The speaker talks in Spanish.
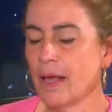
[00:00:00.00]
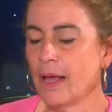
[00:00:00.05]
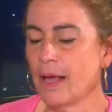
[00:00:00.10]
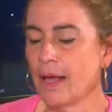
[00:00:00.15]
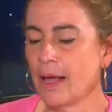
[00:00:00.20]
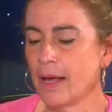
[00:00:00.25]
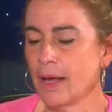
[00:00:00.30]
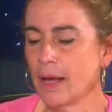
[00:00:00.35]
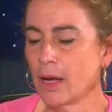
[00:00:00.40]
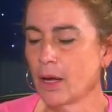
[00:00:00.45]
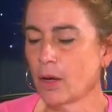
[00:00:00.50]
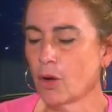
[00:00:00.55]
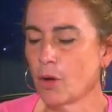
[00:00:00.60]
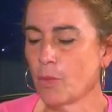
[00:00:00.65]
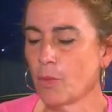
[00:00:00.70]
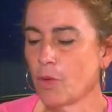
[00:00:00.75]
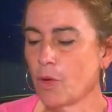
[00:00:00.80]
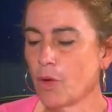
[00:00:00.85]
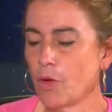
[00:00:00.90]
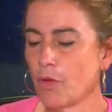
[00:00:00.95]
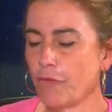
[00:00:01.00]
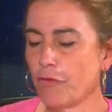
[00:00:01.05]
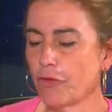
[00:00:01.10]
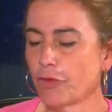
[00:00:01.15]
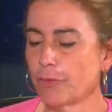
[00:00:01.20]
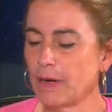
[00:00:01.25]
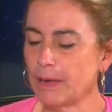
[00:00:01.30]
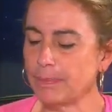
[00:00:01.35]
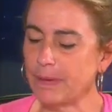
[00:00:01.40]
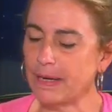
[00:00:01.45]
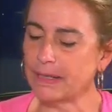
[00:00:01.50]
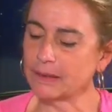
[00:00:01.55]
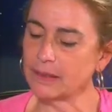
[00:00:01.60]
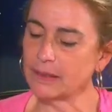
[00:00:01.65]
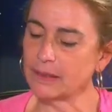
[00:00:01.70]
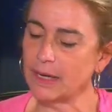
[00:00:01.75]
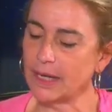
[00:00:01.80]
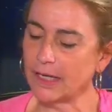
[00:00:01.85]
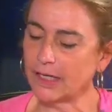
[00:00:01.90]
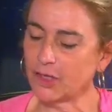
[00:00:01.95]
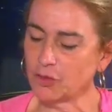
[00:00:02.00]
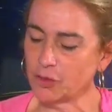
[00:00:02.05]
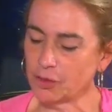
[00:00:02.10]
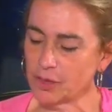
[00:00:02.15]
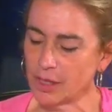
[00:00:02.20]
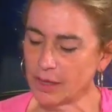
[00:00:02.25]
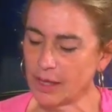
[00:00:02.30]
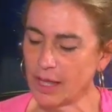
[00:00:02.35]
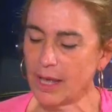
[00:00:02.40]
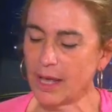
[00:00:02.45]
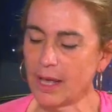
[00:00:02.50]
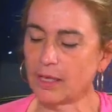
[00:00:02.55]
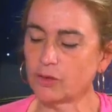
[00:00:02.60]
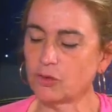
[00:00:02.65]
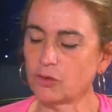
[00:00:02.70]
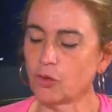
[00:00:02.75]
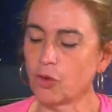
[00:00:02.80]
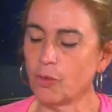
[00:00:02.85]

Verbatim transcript: eh, como formar parte de la sociedad o